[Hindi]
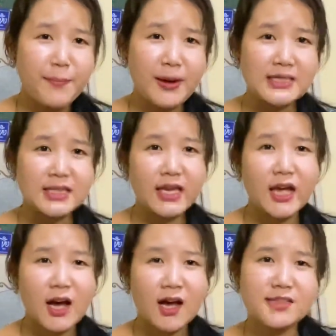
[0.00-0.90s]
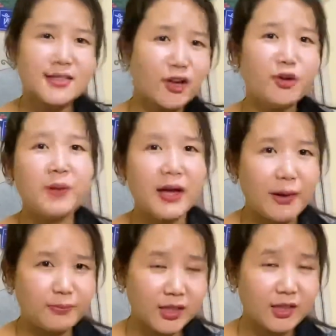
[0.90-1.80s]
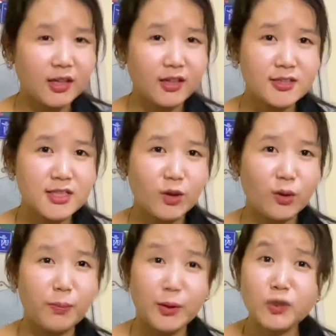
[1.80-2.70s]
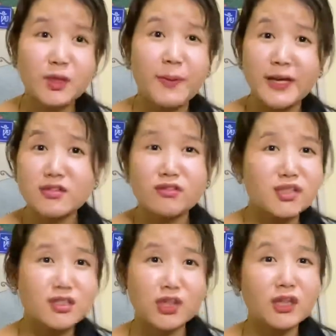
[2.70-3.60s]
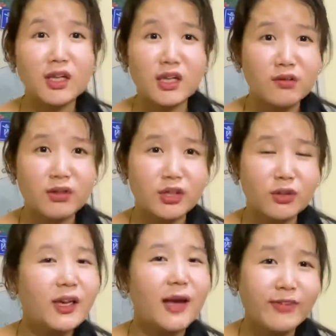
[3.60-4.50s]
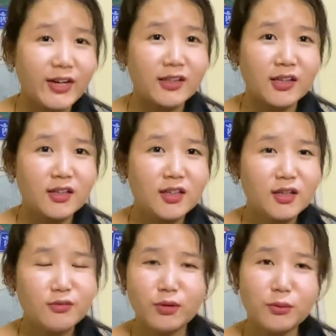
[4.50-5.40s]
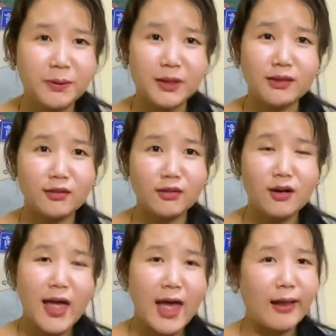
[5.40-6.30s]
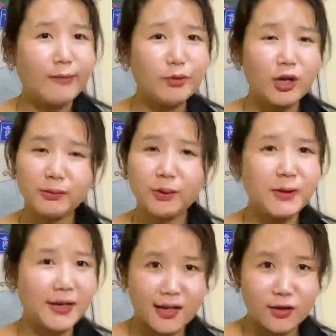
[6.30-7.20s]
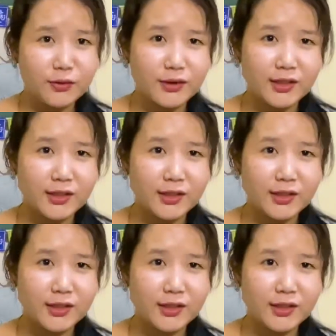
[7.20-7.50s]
पैसे हजार रुपए आप दे देंगे किसी को पर उससे पैसों की जरूरत नहीं हुई तो क्या फायदा वो भी तो हेल्प तो आपकी बेकार हो